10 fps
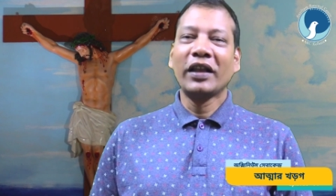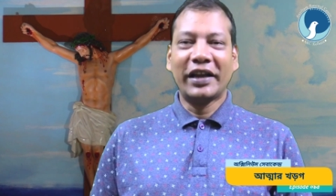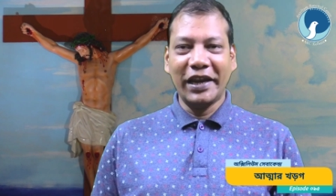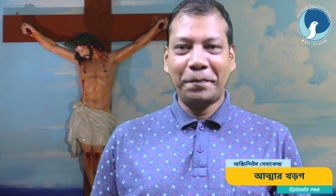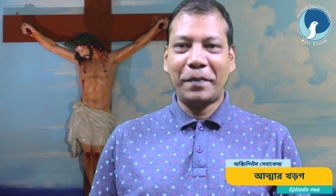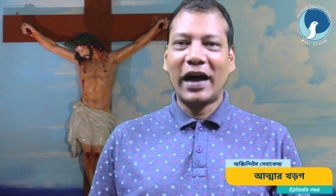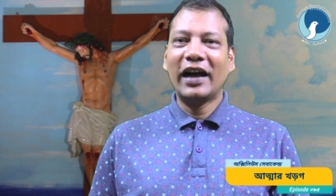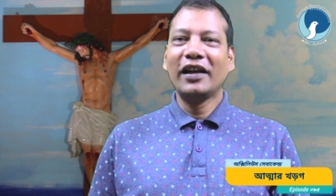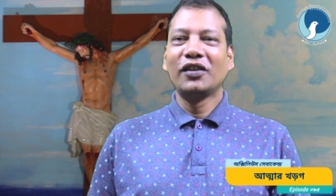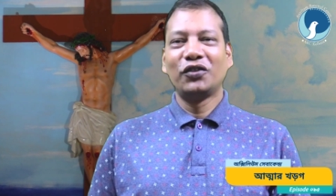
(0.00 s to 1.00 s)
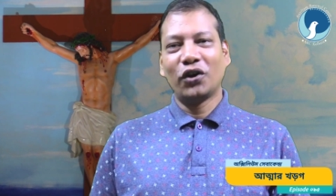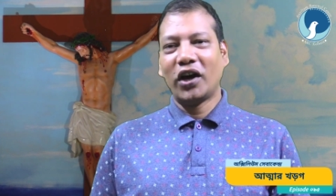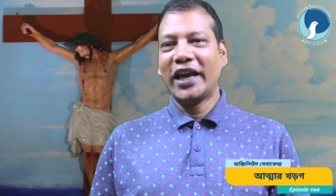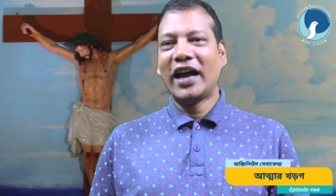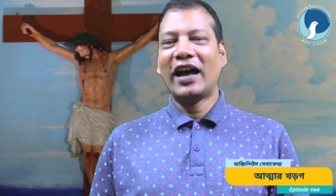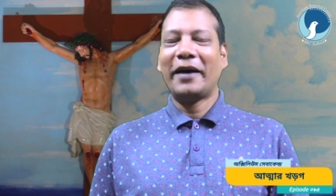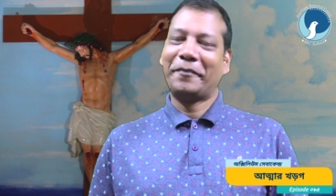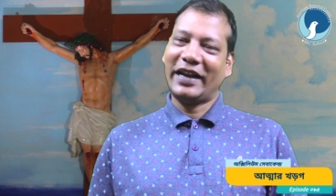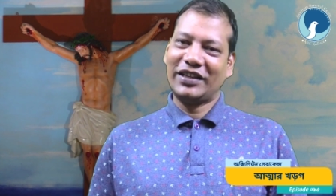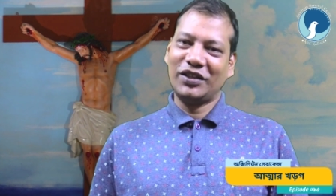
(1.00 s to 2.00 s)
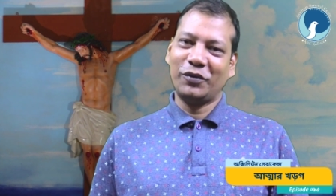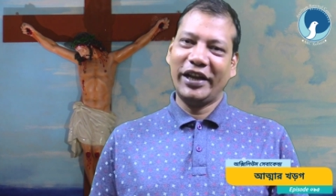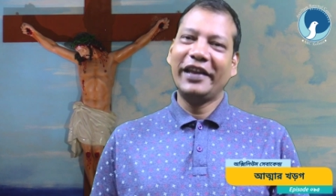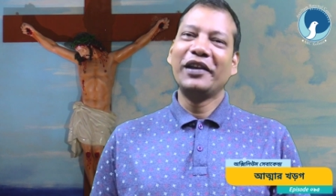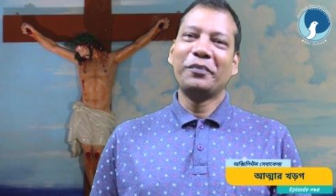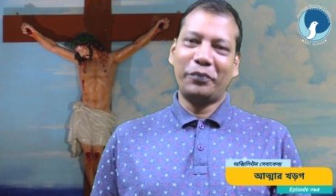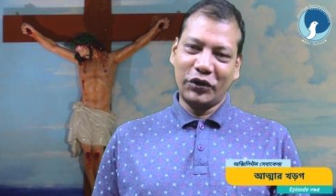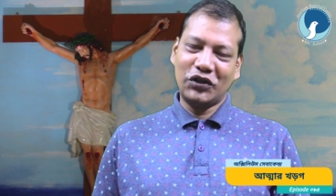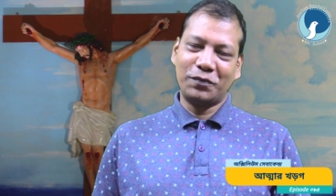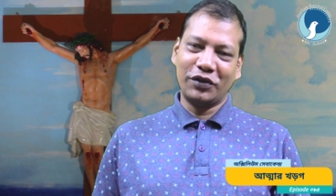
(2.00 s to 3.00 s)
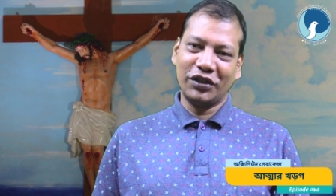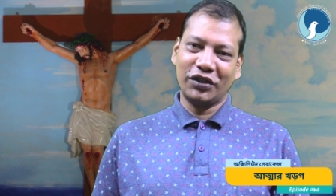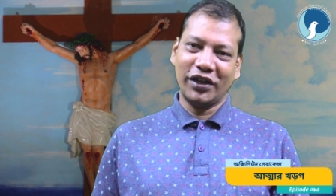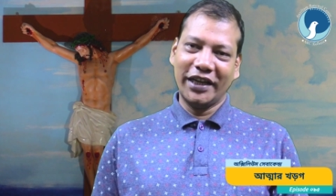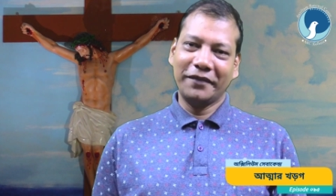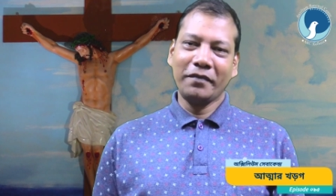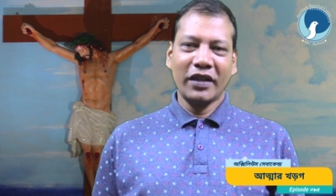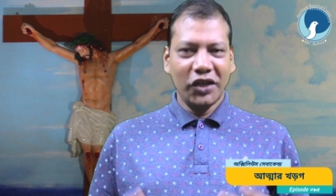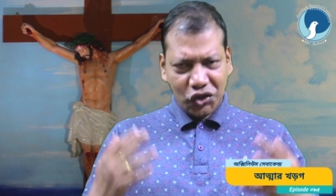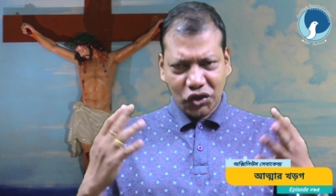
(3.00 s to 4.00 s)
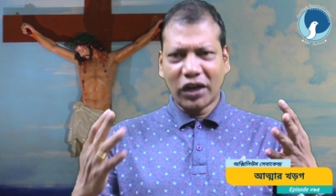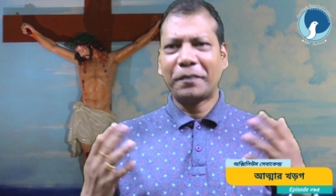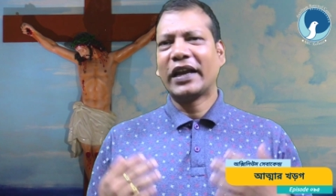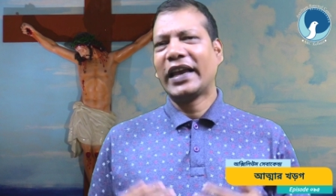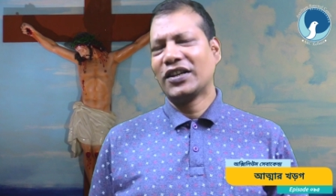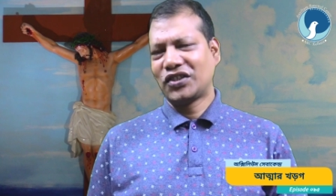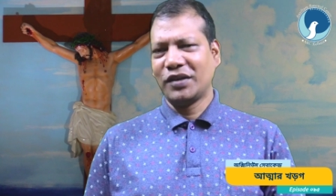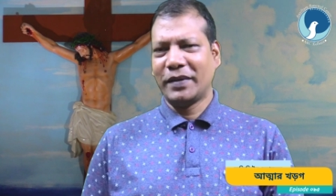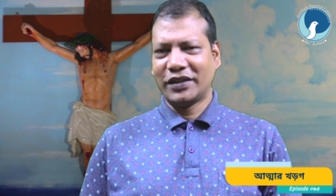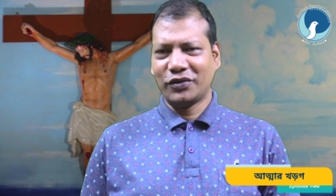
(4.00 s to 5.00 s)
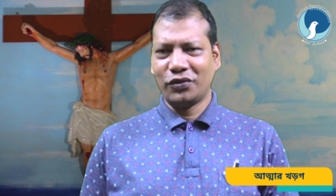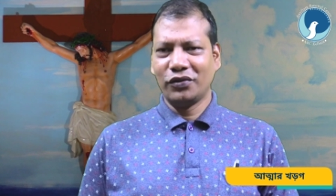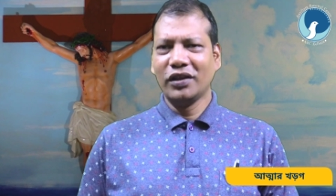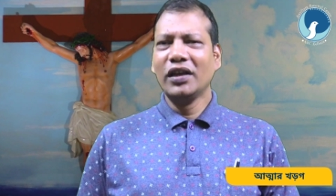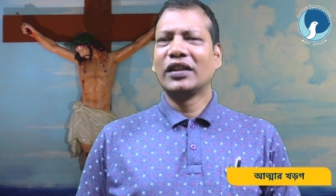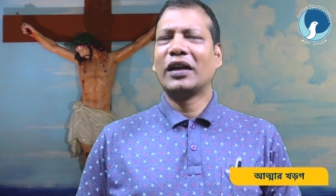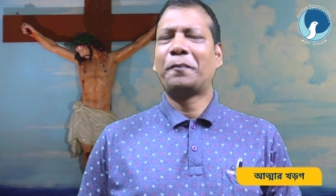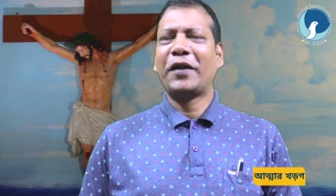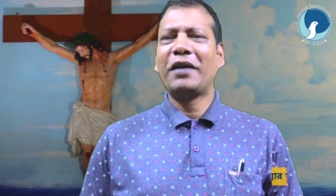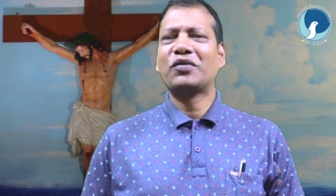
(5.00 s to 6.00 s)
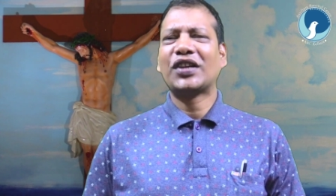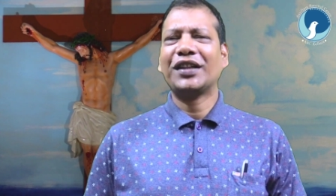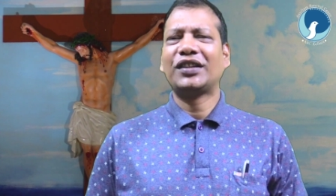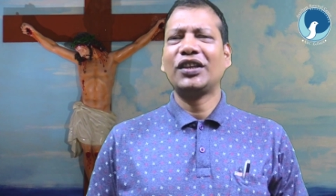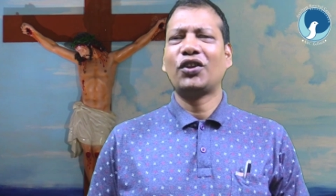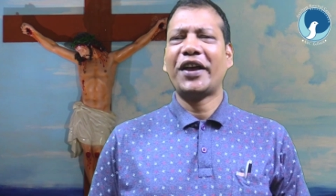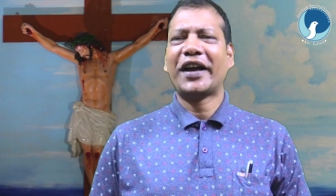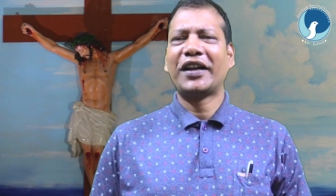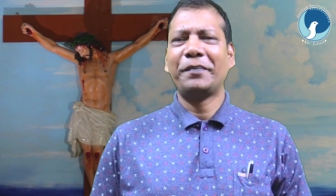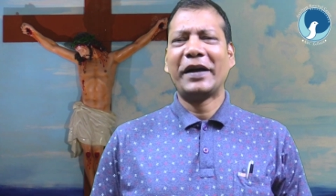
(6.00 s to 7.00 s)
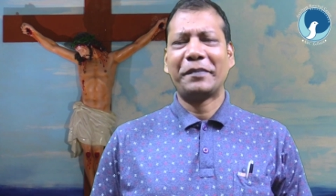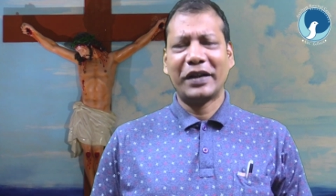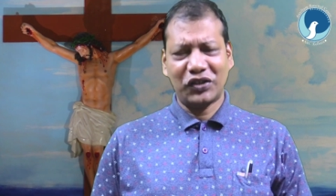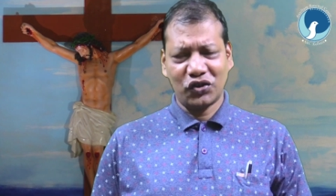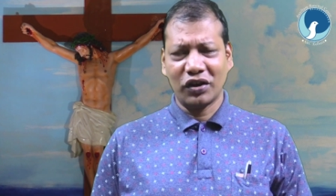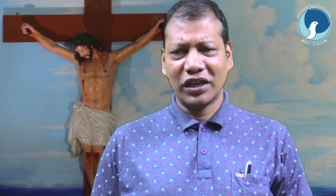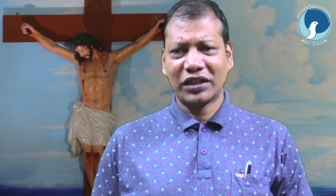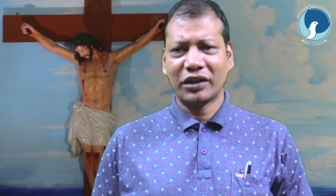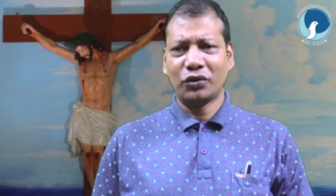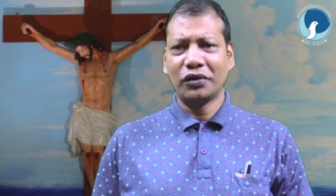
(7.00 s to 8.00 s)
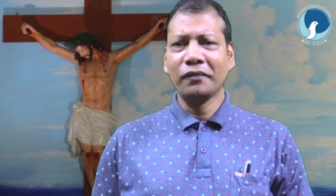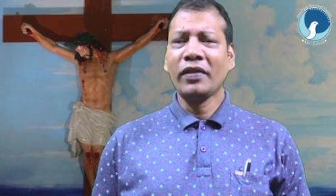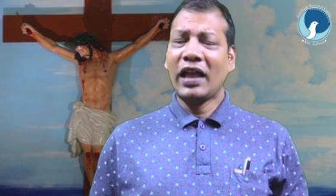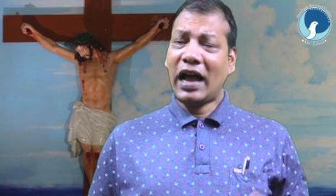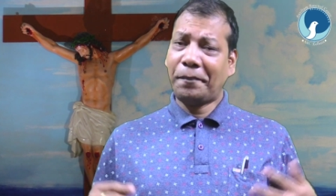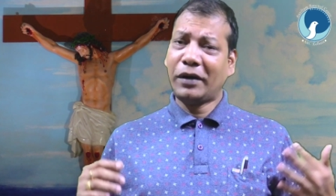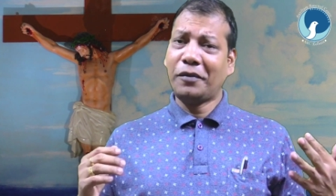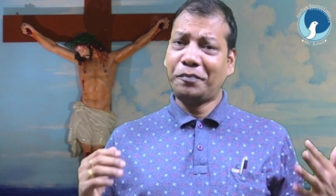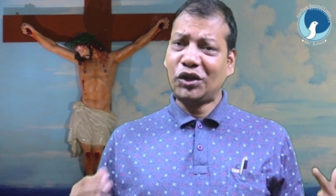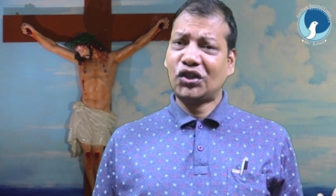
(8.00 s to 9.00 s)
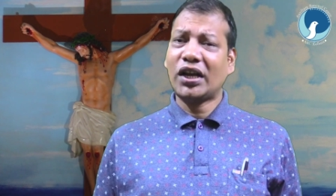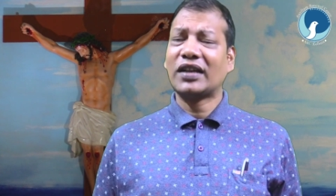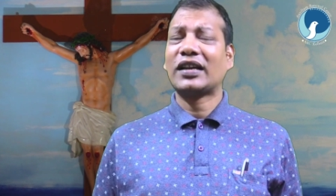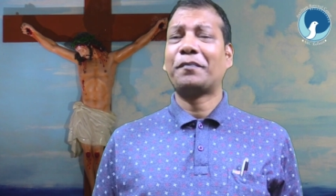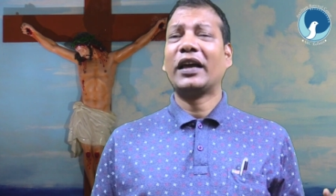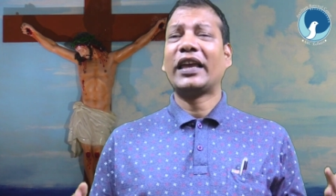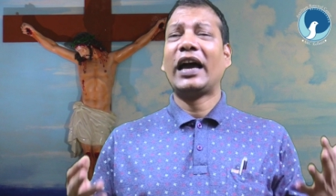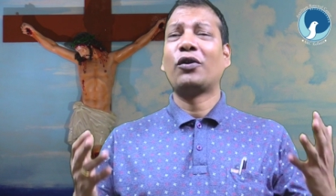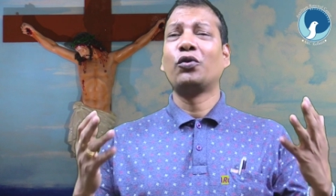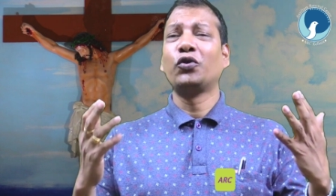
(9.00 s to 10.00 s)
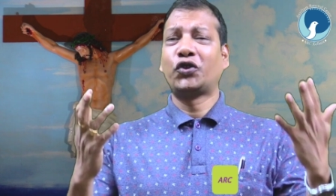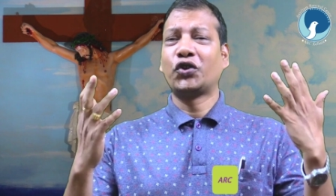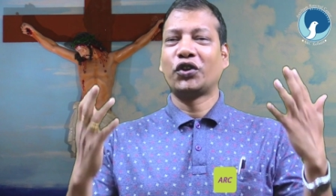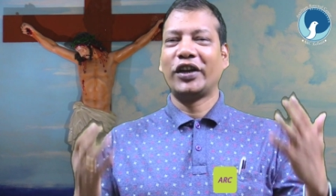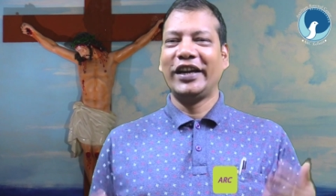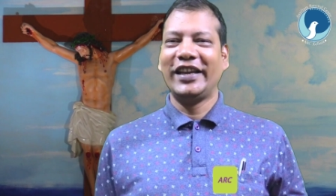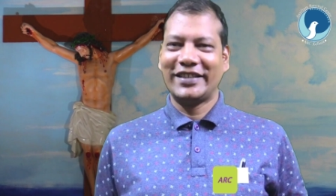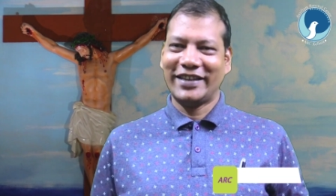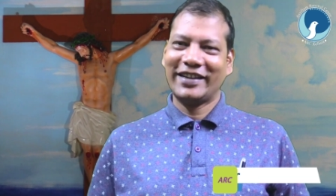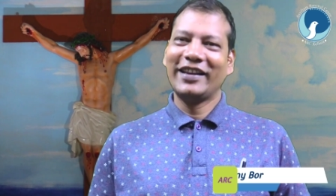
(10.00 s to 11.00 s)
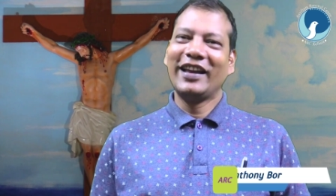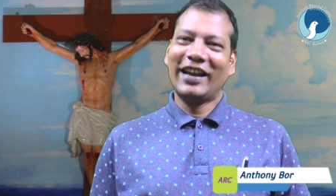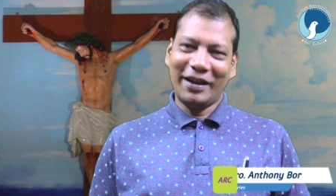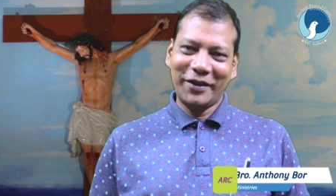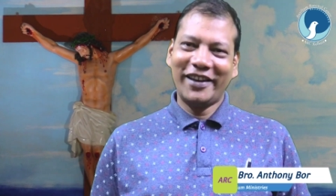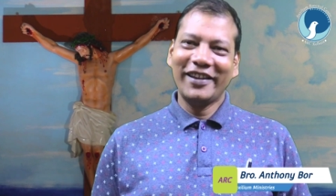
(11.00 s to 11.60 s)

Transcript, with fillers: কৃপা দয়া আপনার জীবনে পরিস্ফুটিত হয় ঈশ্বর আপনাকে আশীর্বাদ করুন তার প্রেম শান্তি দয়া কৃপা আপনার সঙ্গে থাকুক আপনার বিশ্বাস আপনাকে আরো উচ্চতরে নিয়ে যাক আমেন